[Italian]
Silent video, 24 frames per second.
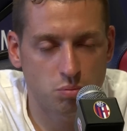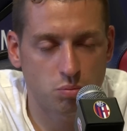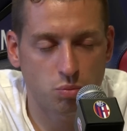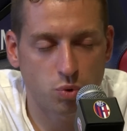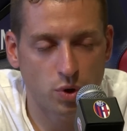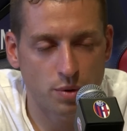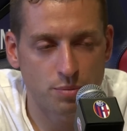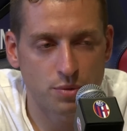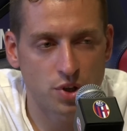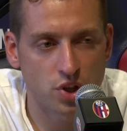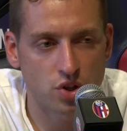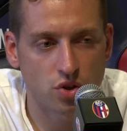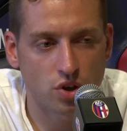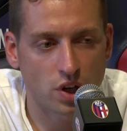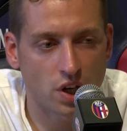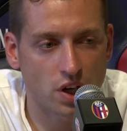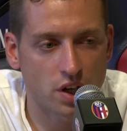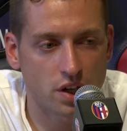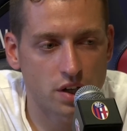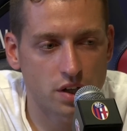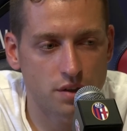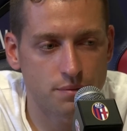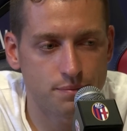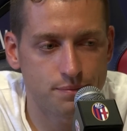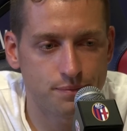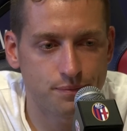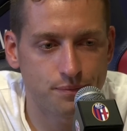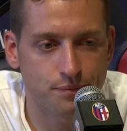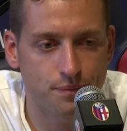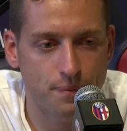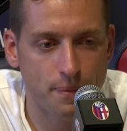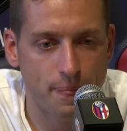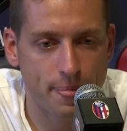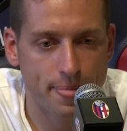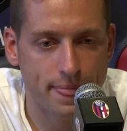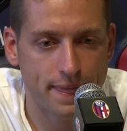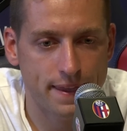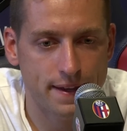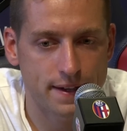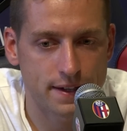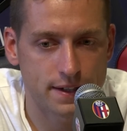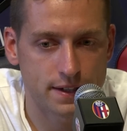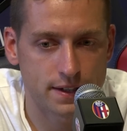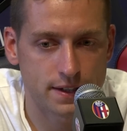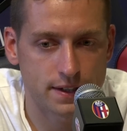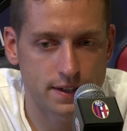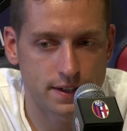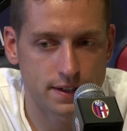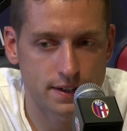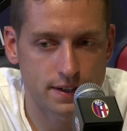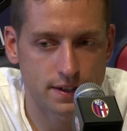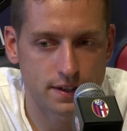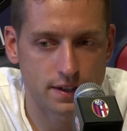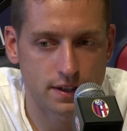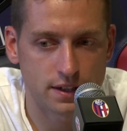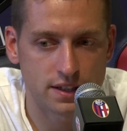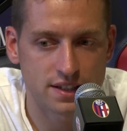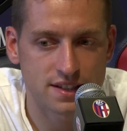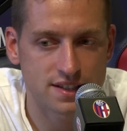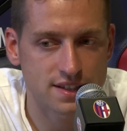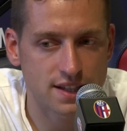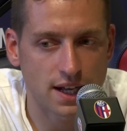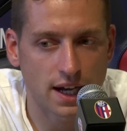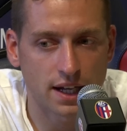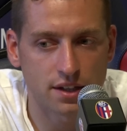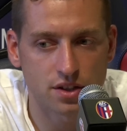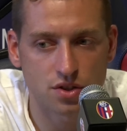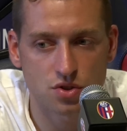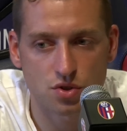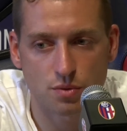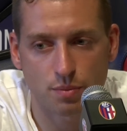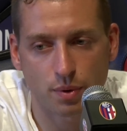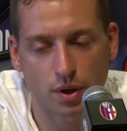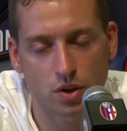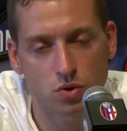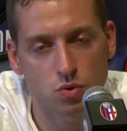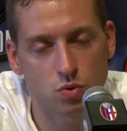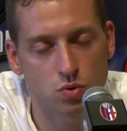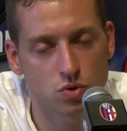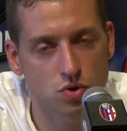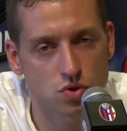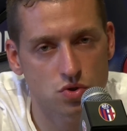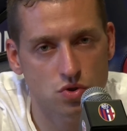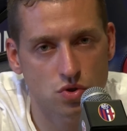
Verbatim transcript: puoi migliorare. Eh, gli stadi soprattutto